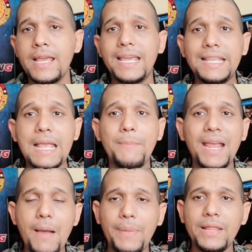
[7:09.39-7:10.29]
Y también
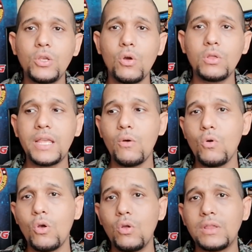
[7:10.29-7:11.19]
aprendió de
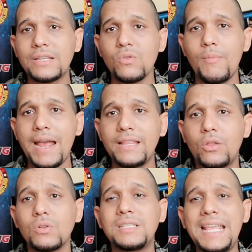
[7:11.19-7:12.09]
uno de sus
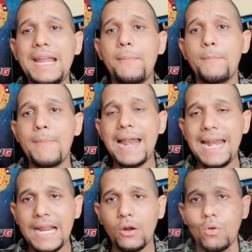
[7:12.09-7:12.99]
maestros, Dean
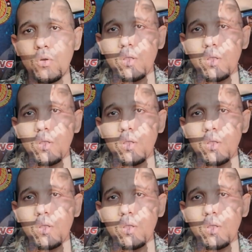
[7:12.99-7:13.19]
Malenko,